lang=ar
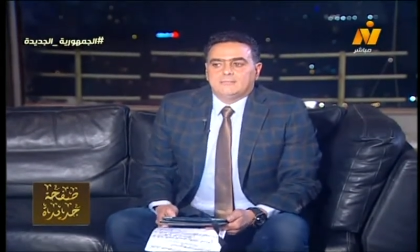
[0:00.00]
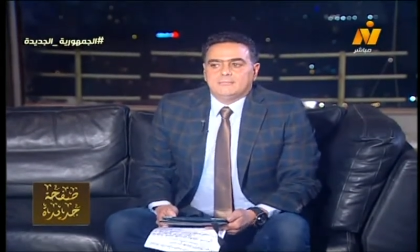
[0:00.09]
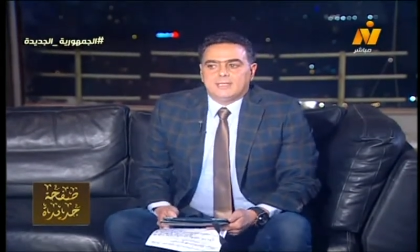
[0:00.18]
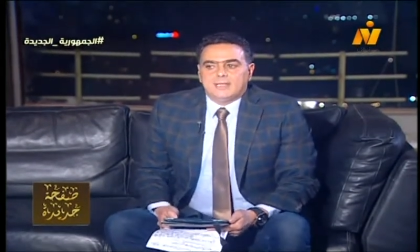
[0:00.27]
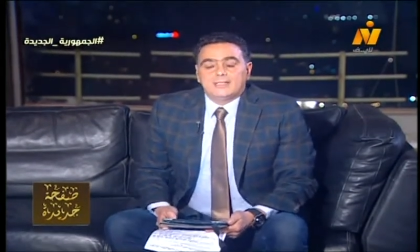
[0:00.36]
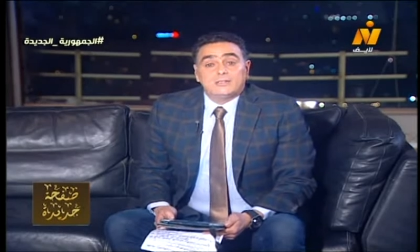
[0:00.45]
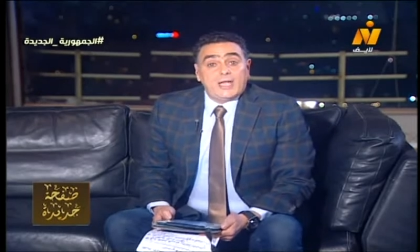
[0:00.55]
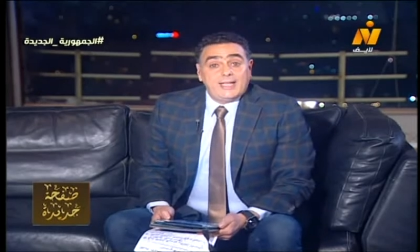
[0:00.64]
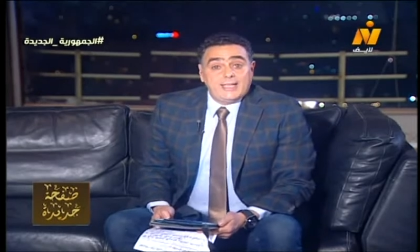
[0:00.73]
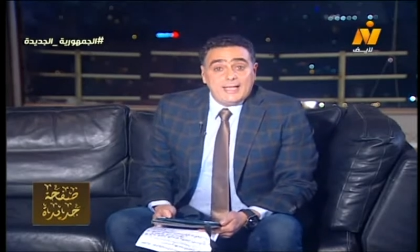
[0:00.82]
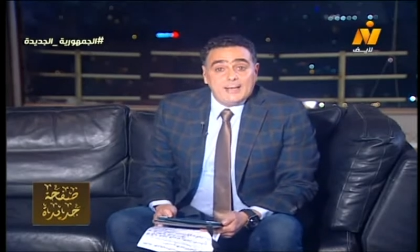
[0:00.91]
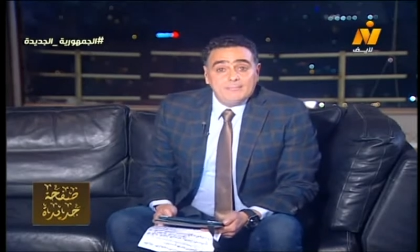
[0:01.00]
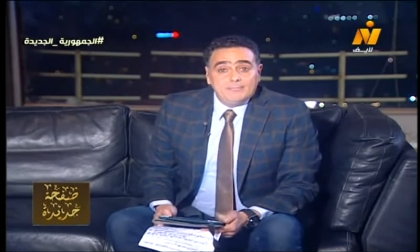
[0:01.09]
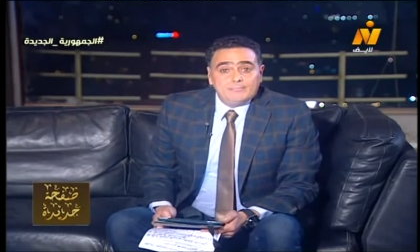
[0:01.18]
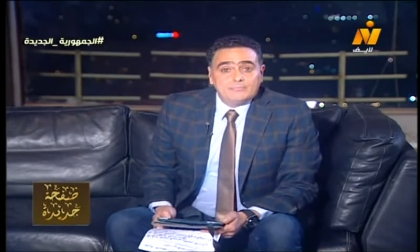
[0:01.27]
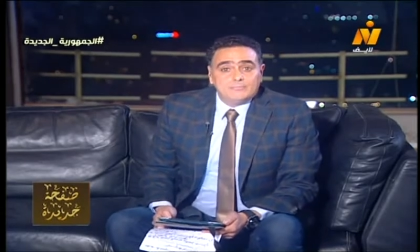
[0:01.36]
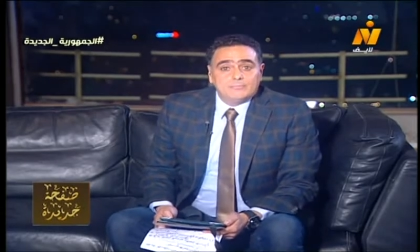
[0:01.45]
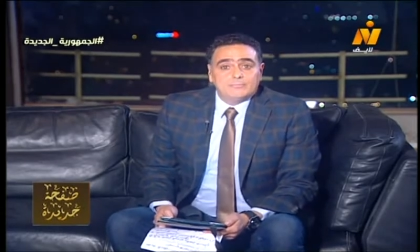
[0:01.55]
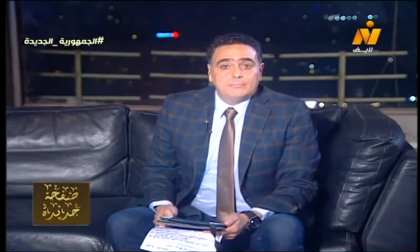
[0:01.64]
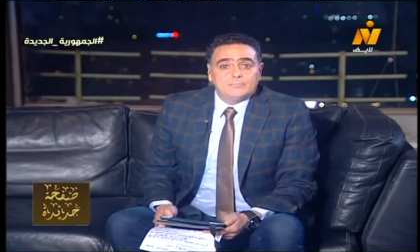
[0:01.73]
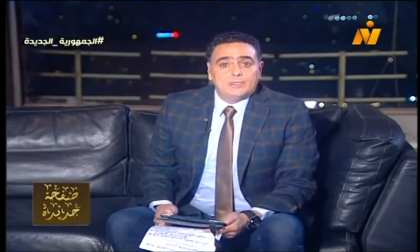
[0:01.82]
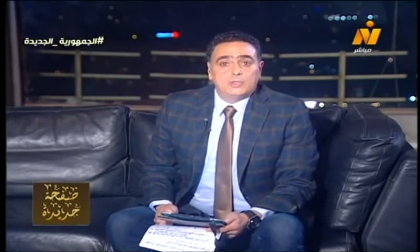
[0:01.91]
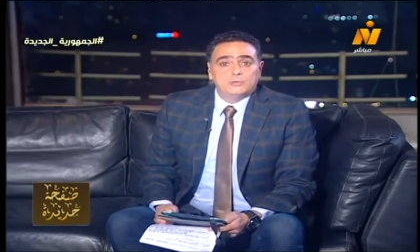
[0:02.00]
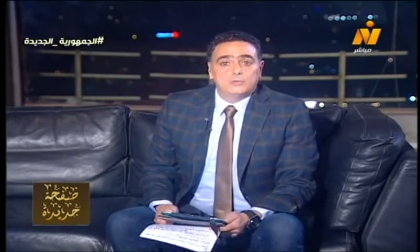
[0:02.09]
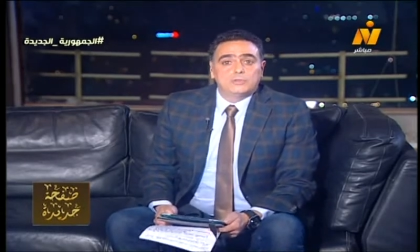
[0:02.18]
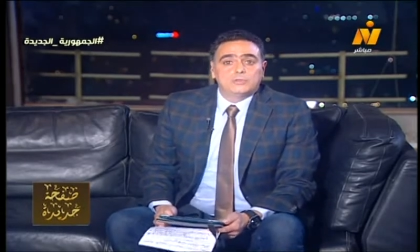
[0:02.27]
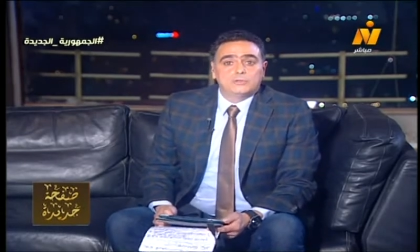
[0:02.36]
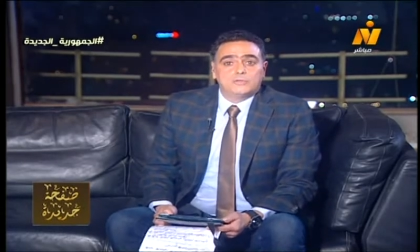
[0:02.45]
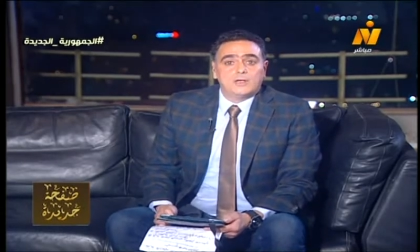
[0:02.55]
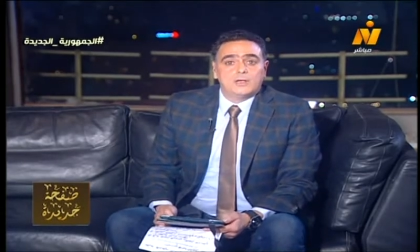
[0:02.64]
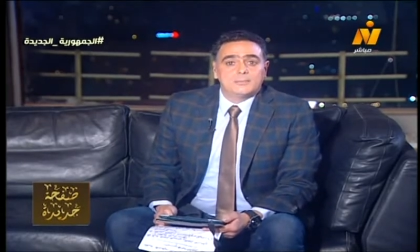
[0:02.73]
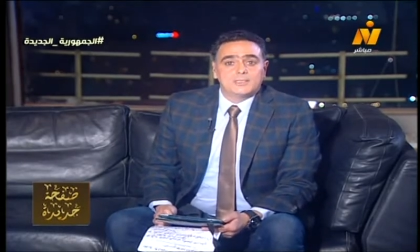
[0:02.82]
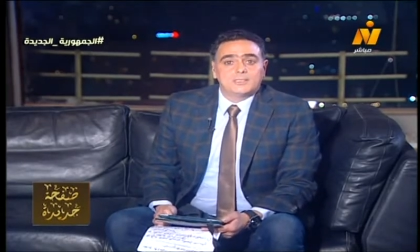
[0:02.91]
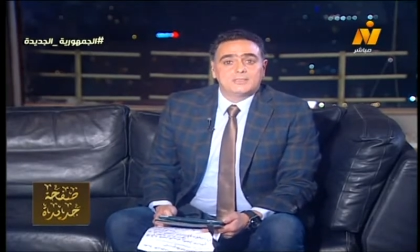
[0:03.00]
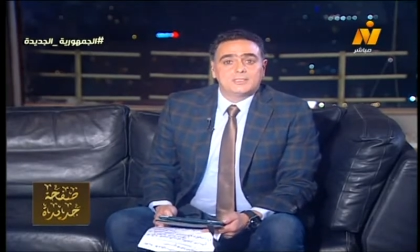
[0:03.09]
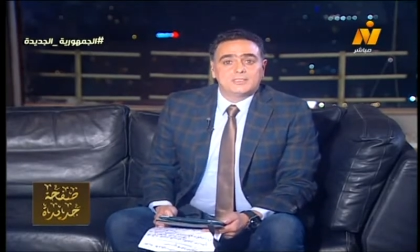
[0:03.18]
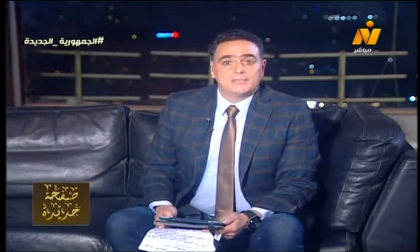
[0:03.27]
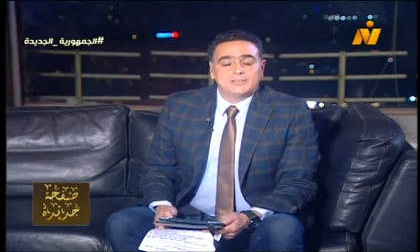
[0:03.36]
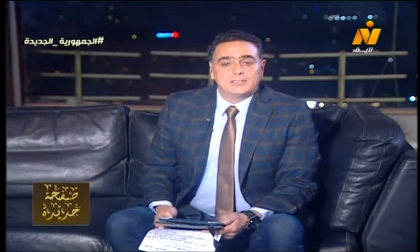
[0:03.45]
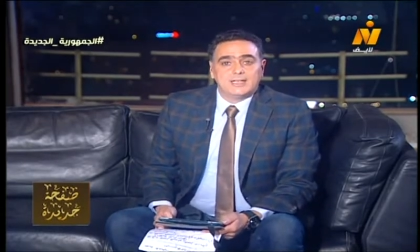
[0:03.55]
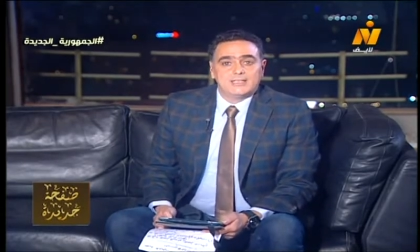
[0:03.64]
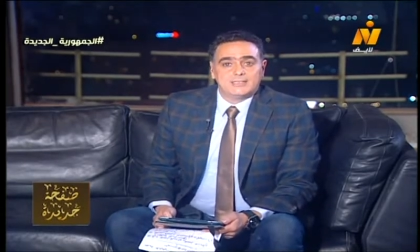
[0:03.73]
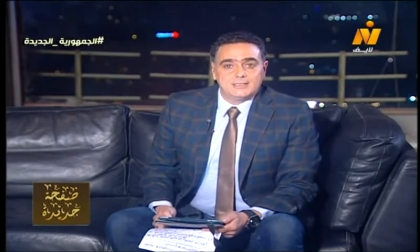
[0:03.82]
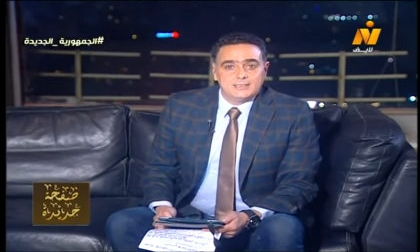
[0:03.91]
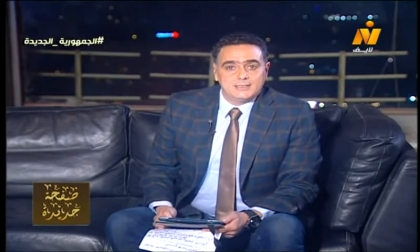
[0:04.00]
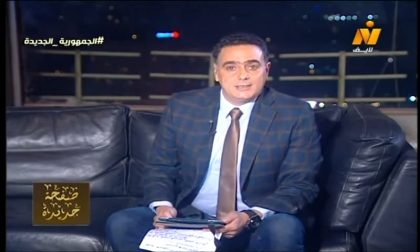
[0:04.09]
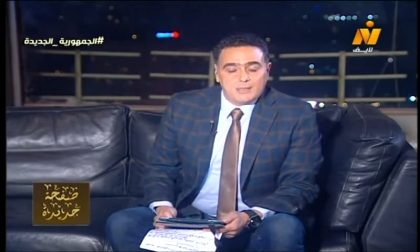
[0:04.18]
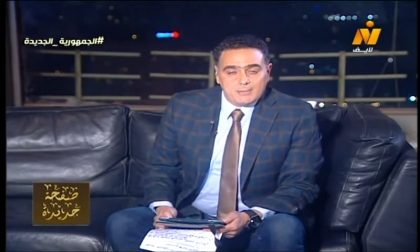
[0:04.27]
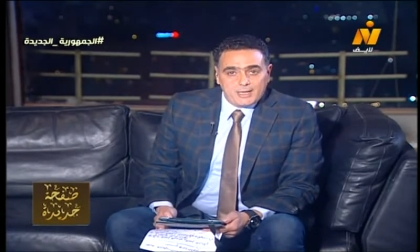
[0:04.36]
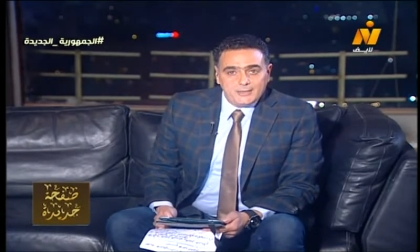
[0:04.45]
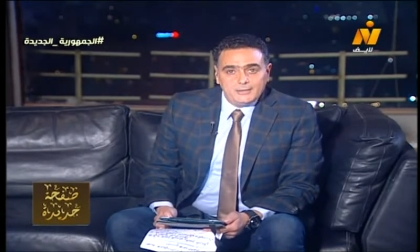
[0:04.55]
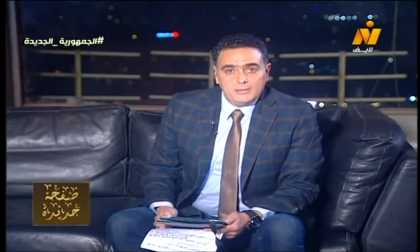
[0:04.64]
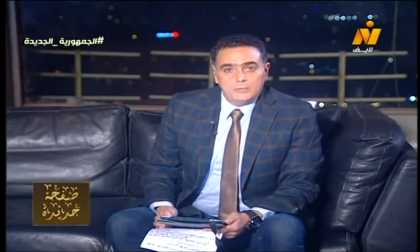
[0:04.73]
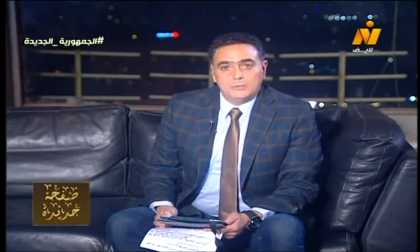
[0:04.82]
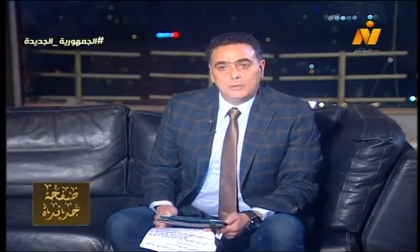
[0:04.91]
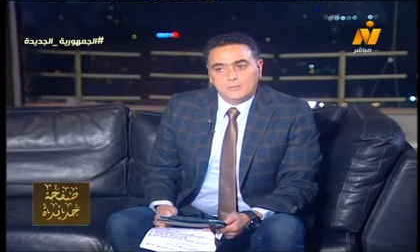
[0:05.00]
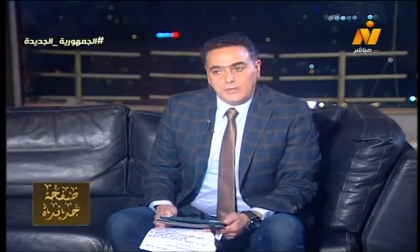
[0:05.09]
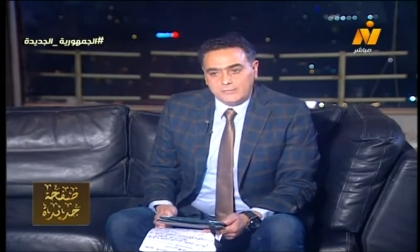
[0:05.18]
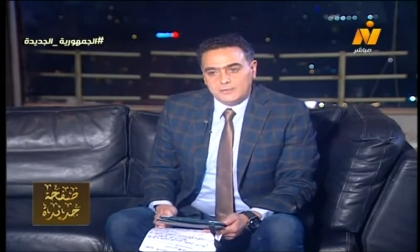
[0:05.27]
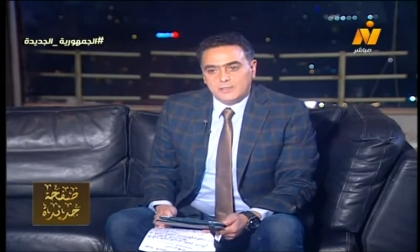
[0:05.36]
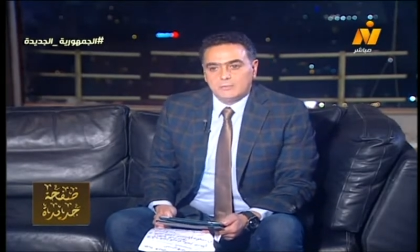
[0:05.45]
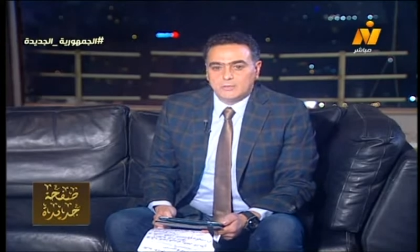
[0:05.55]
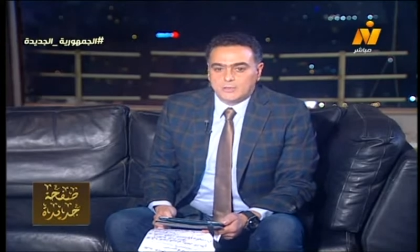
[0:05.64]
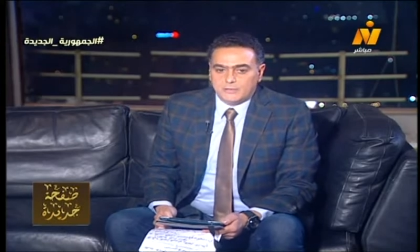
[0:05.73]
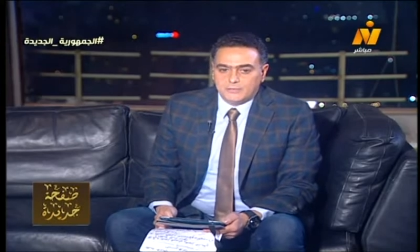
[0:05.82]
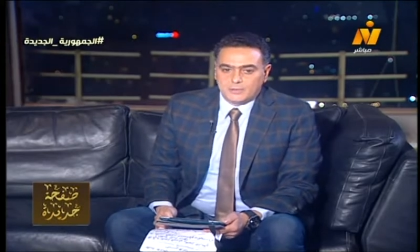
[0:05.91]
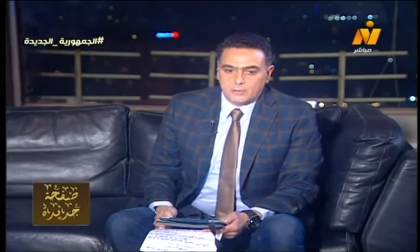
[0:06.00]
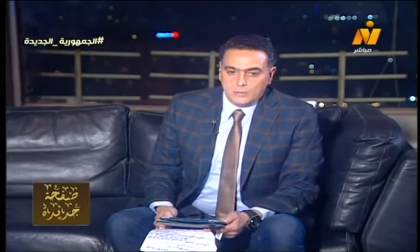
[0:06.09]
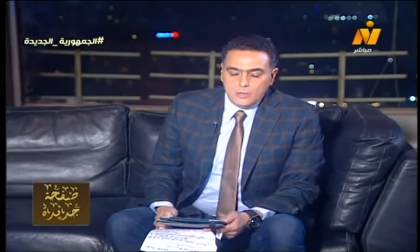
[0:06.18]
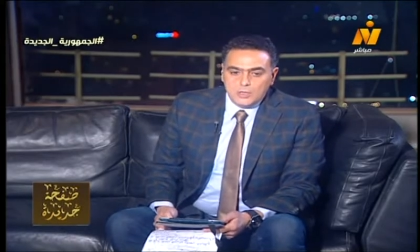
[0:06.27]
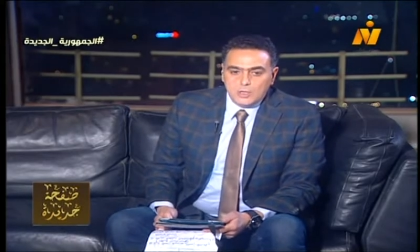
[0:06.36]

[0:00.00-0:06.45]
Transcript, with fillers: ثلاثة أيام بحضور فخامة السيد الرئيس الفتاح السيسي طبعا والوفد المرافق له